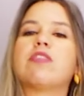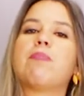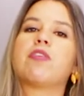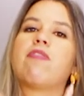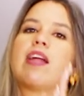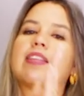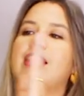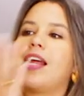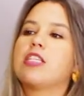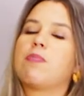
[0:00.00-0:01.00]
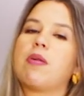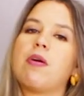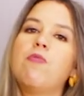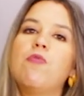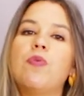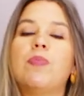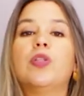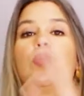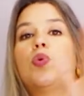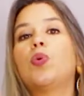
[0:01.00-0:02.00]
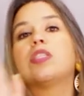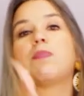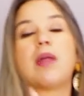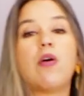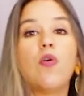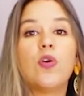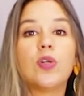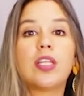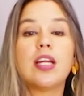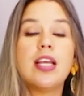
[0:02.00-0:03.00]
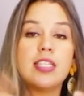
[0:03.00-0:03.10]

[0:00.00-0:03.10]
você pode falar três para uma, duas para outra.